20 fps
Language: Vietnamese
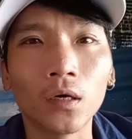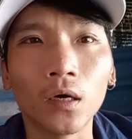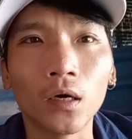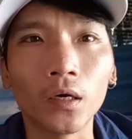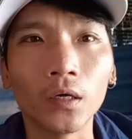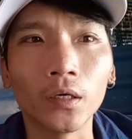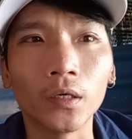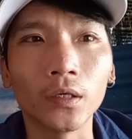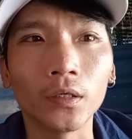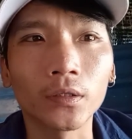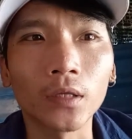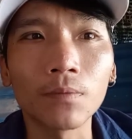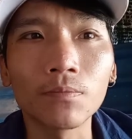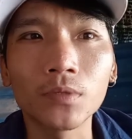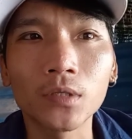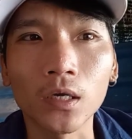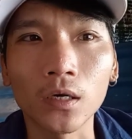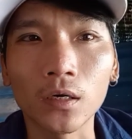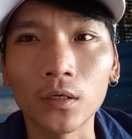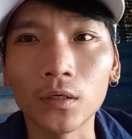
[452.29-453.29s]
rồi
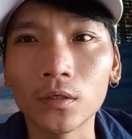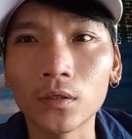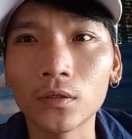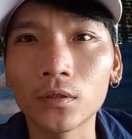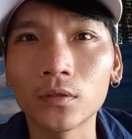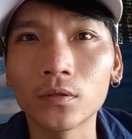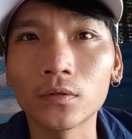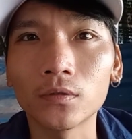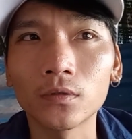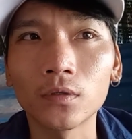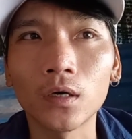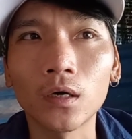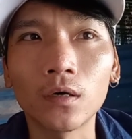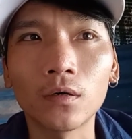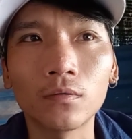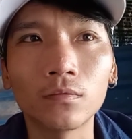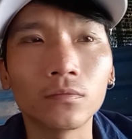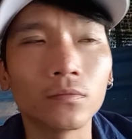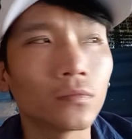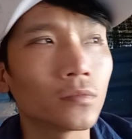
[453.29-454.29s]
tâm sự
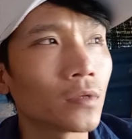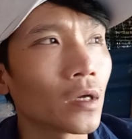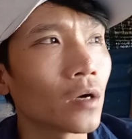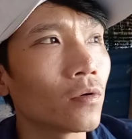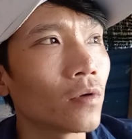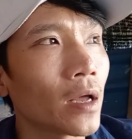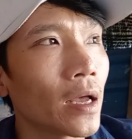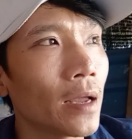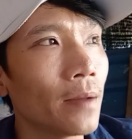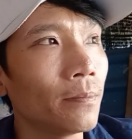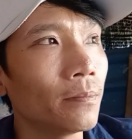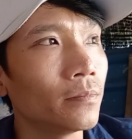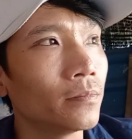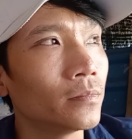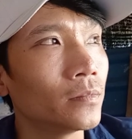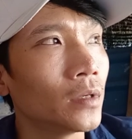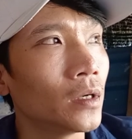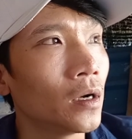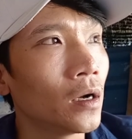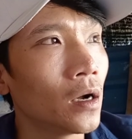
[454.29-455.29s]
không thâu đêm
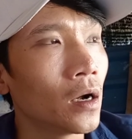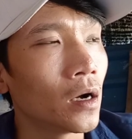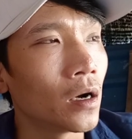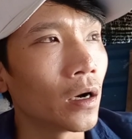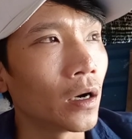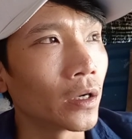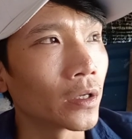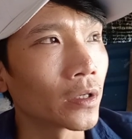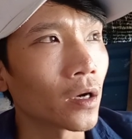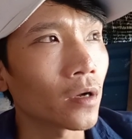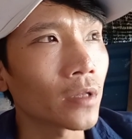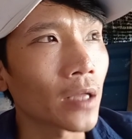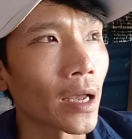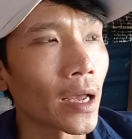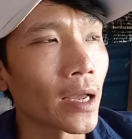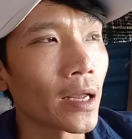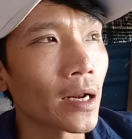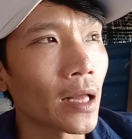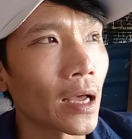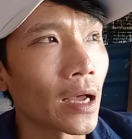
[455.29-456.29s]
rồi có
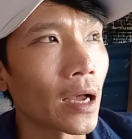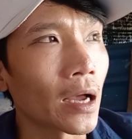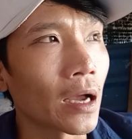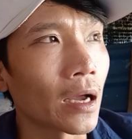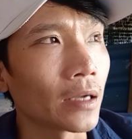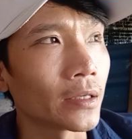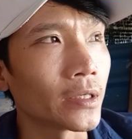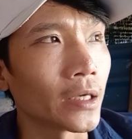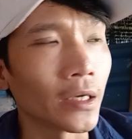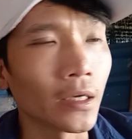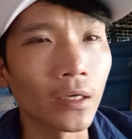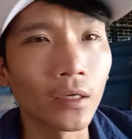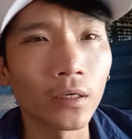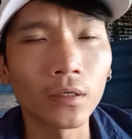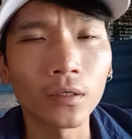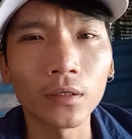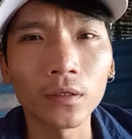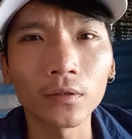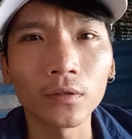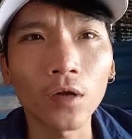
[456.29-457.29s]
thể là
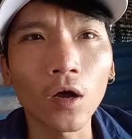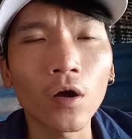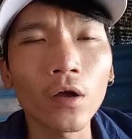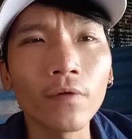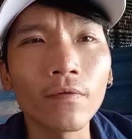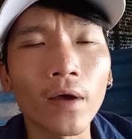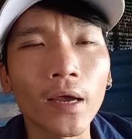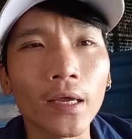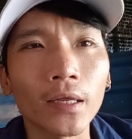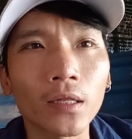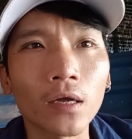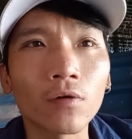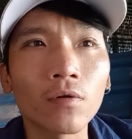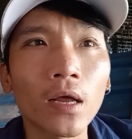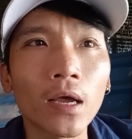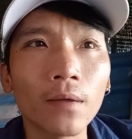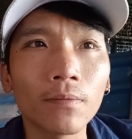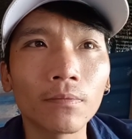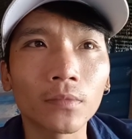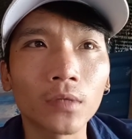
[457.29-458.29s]
nói về
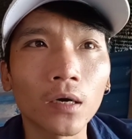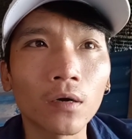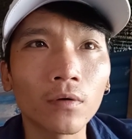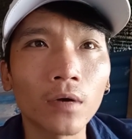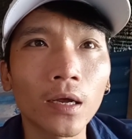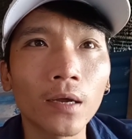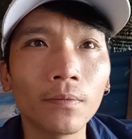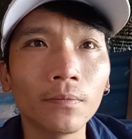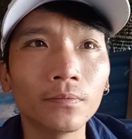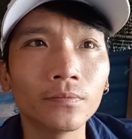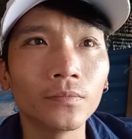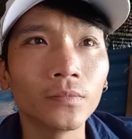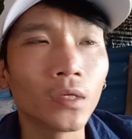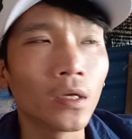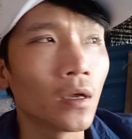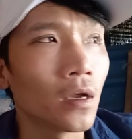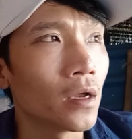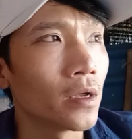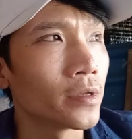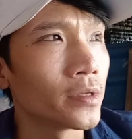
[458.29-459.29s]
thâu đêm thâu đêm
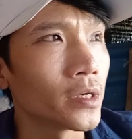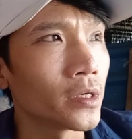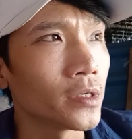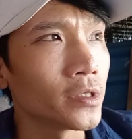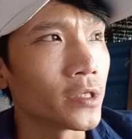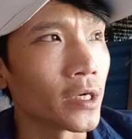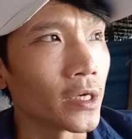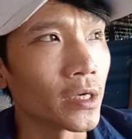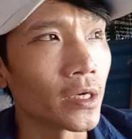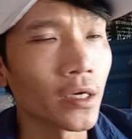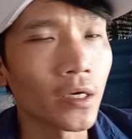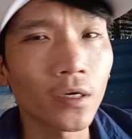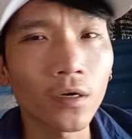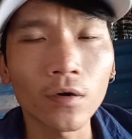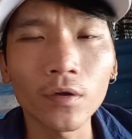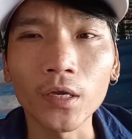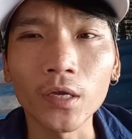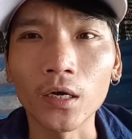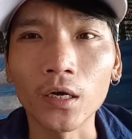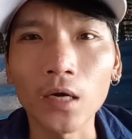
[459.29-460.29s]
nhưng
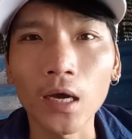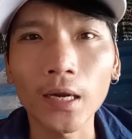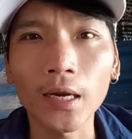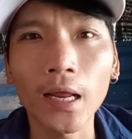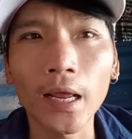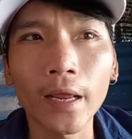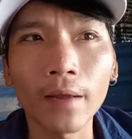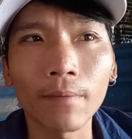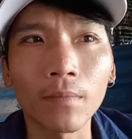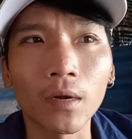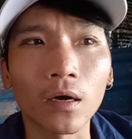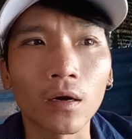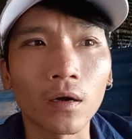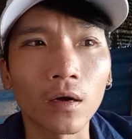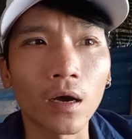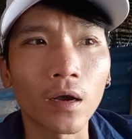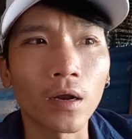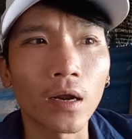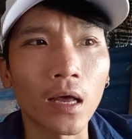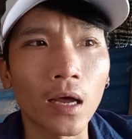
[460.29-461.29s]
chị có những anh em mà
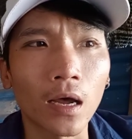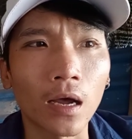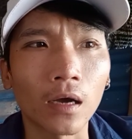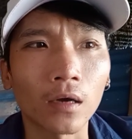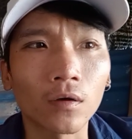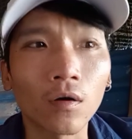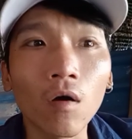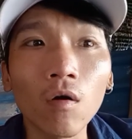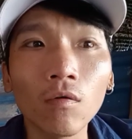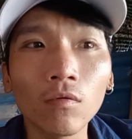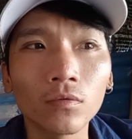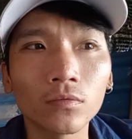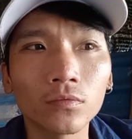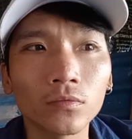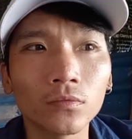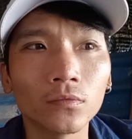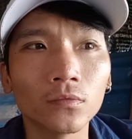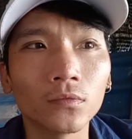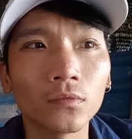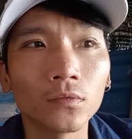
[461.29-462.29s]
gọi là cốt
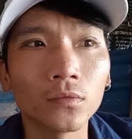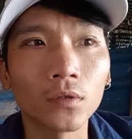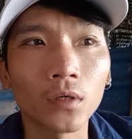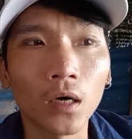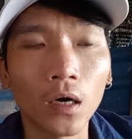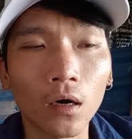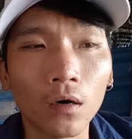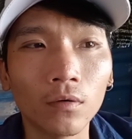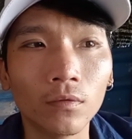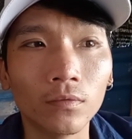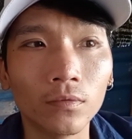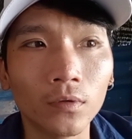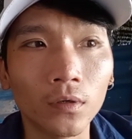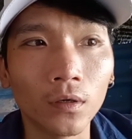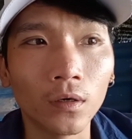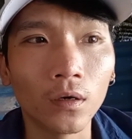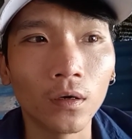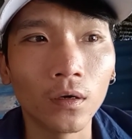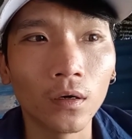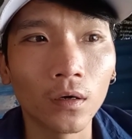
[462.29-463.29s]
không
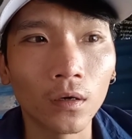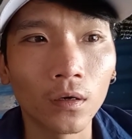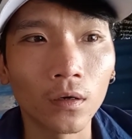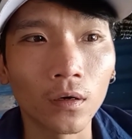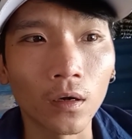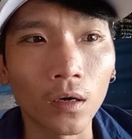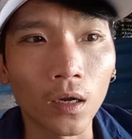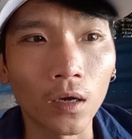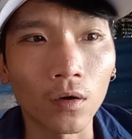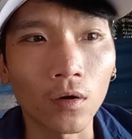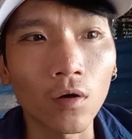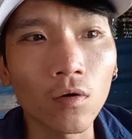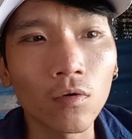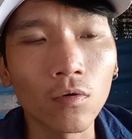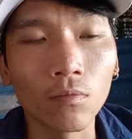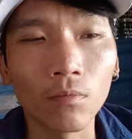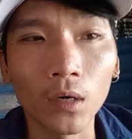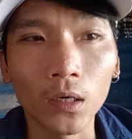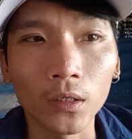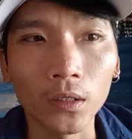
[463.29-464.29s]
gọi là
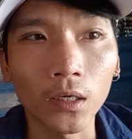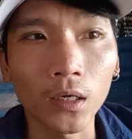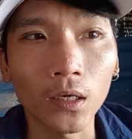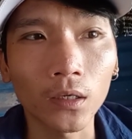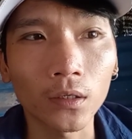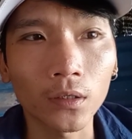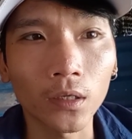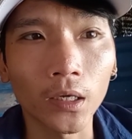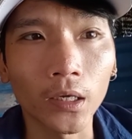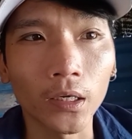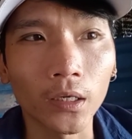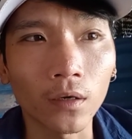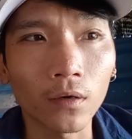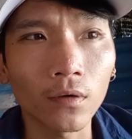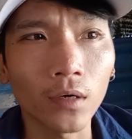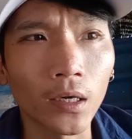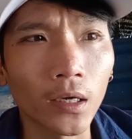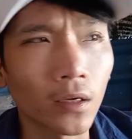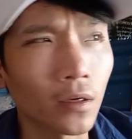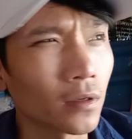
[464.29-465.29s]
cốt của mình đó, thì
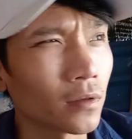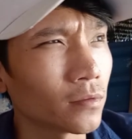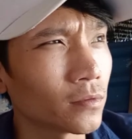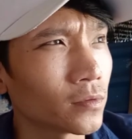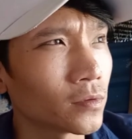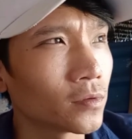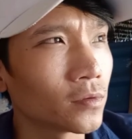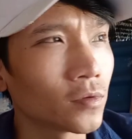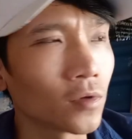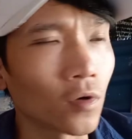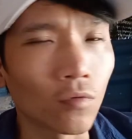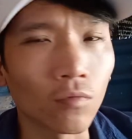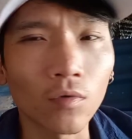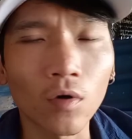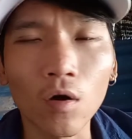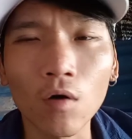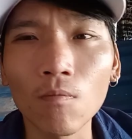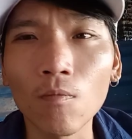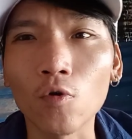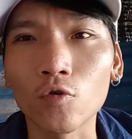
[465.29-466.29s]
có nghĩa là
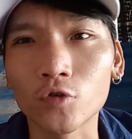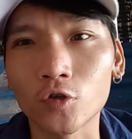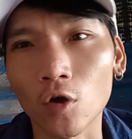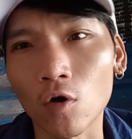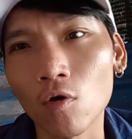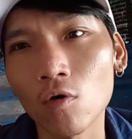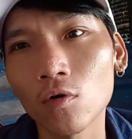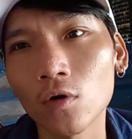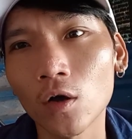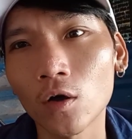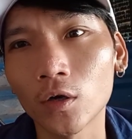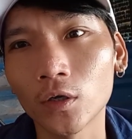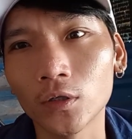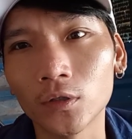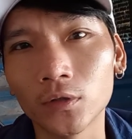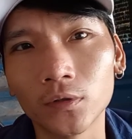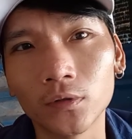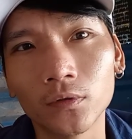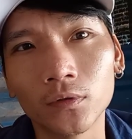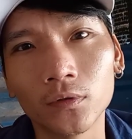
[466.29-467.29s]
cũng có một số
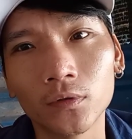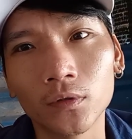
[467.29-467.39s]
thôi